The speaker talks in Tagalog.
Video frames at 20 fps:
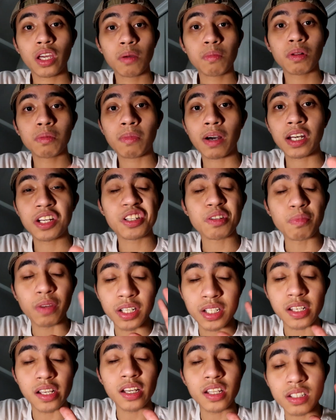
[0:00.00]
cable
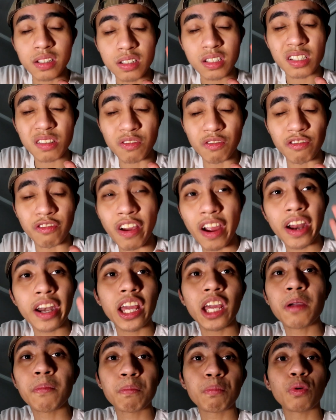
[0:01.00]
management, it's
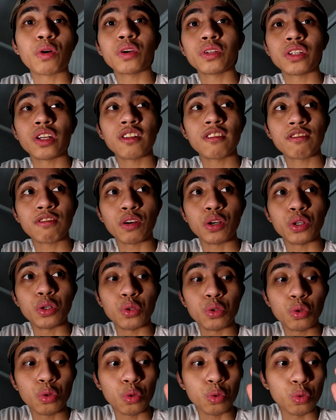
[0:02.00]
very important for
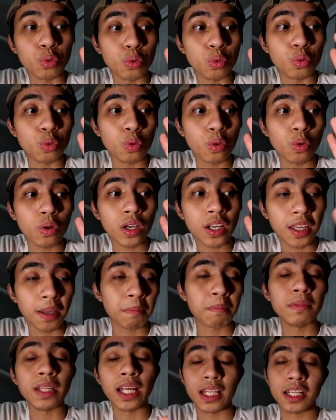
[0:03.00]
you to
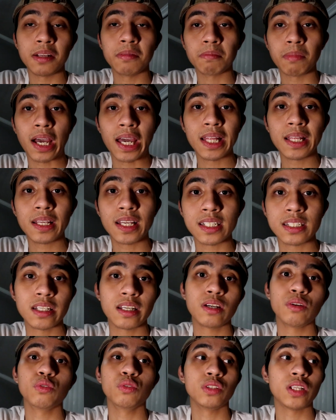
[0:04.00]
keep that in mind
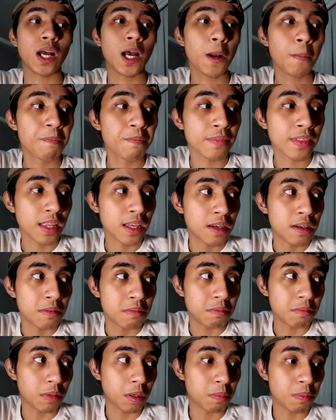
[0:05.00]
kasi una,
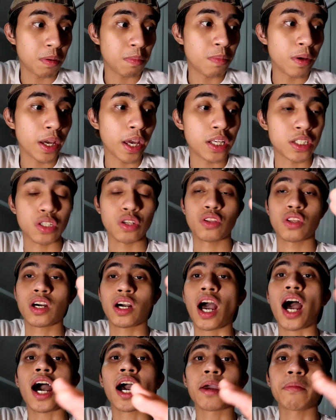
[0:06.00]
magbibigay sa'yo ng
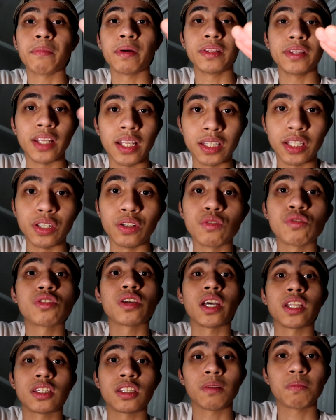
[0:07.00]
kakaibang dating yung
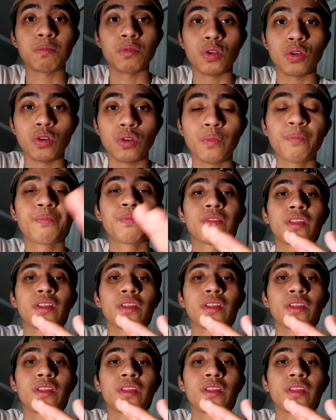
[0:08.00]
setup nyo.